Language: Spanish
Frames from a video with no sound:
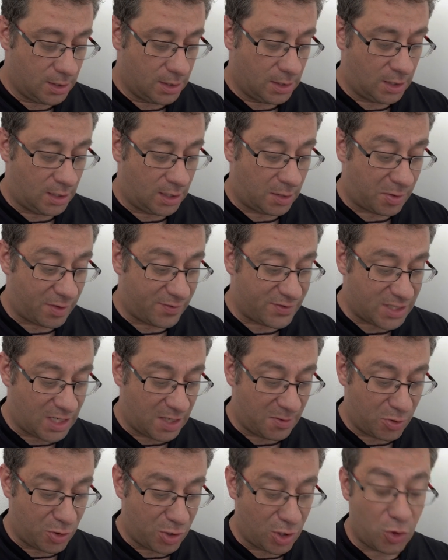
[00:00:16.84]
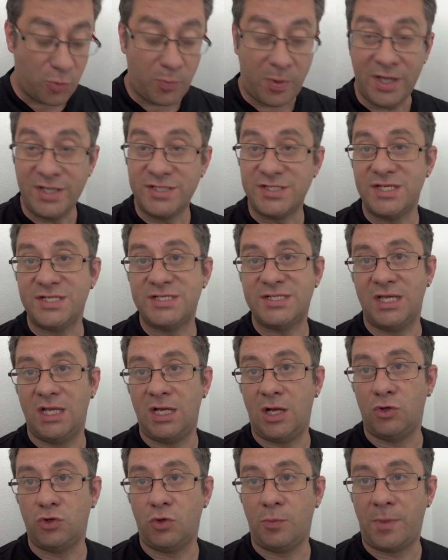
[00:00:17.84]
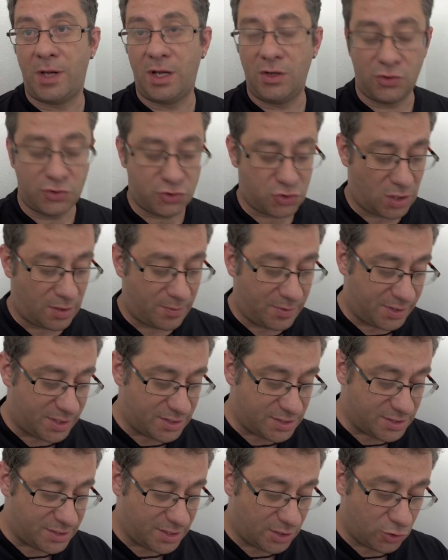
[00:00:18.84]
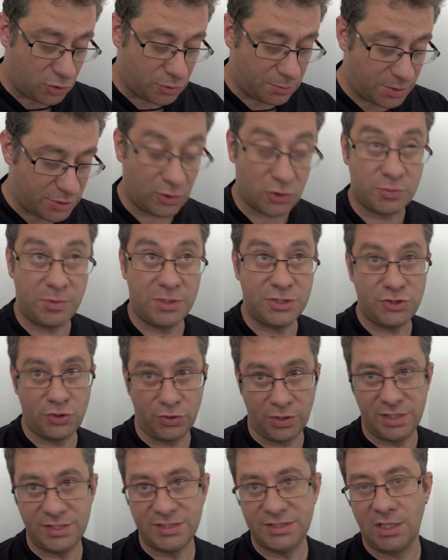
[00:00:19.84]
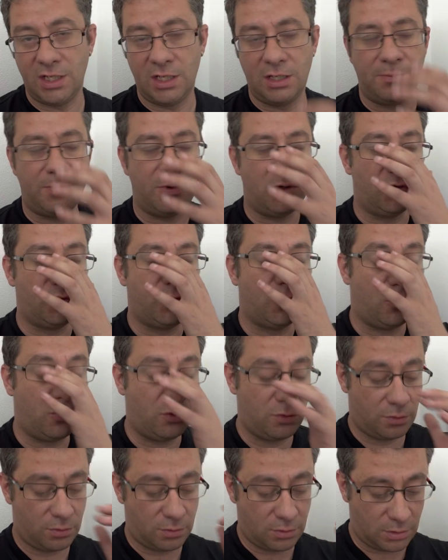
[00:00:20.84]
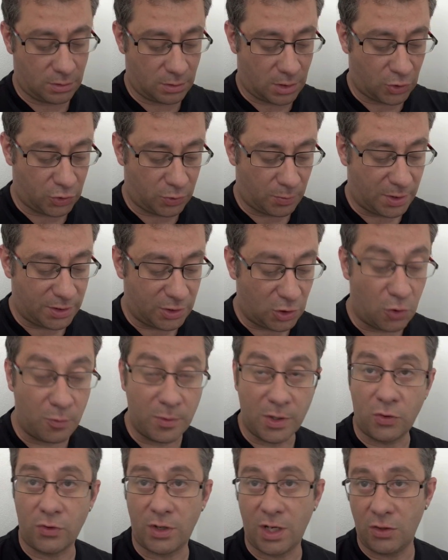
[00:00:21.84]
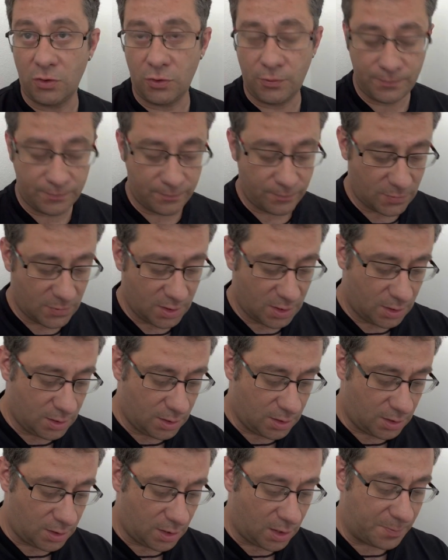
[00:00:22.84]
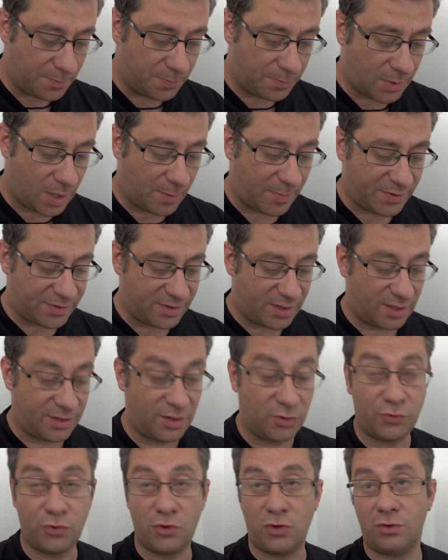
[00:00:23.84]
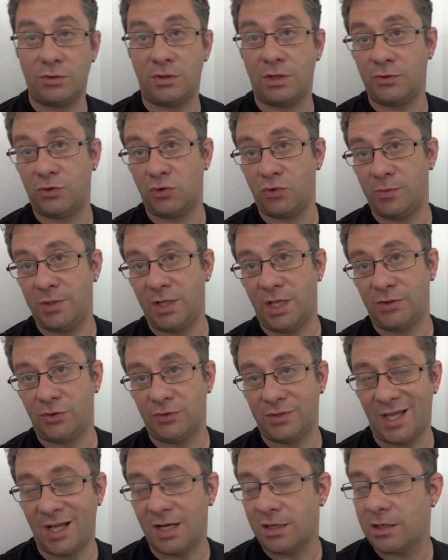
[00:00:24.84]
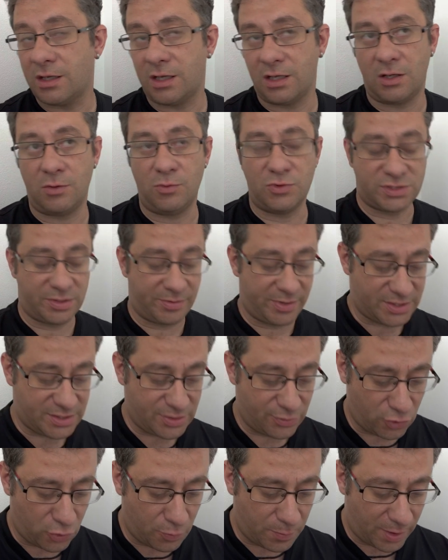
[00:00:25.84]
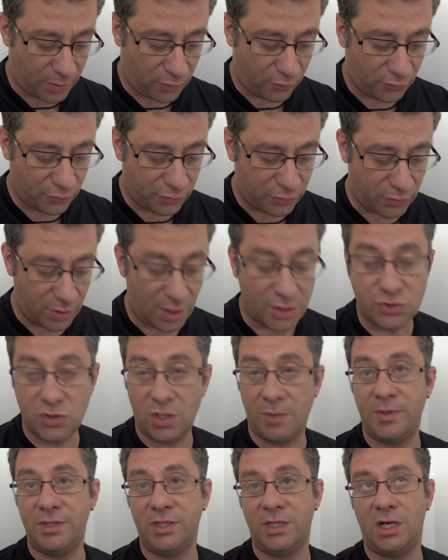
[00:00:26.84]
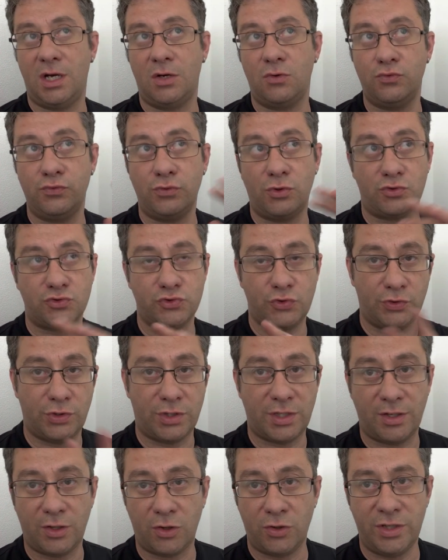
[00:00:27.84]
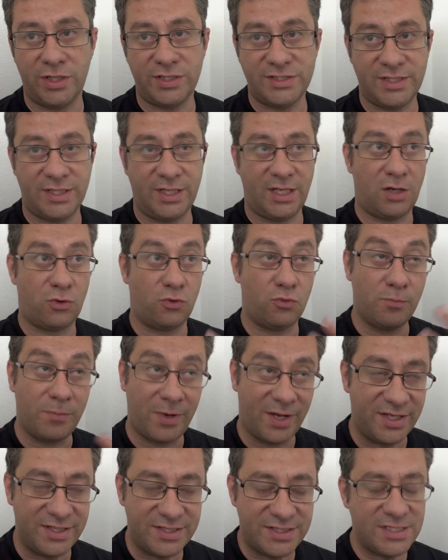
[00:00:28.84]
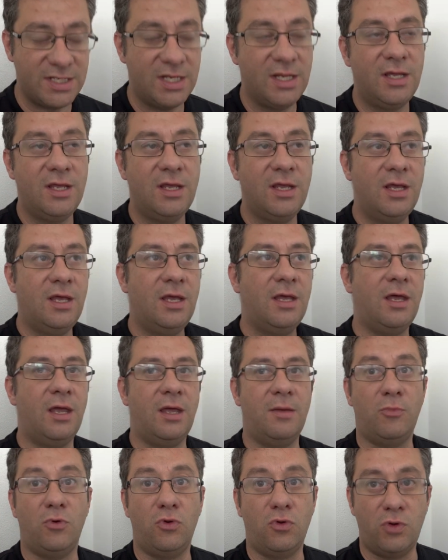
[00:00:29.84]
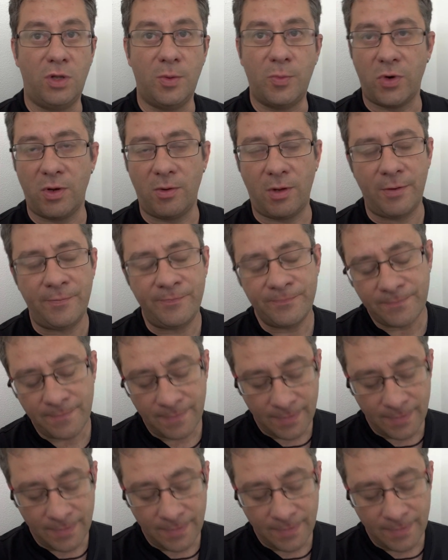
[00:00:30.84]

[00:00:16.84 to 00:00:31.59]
Eh, la verdad es que en la mayoría de los países el autopilot solamente existen dos, dos versiones, el piloto automático mejorado y el capacidad de autonomía total que como sabréis en Europa no funciona, solamente en algunas que otras regiones de algún país en modo de prueba.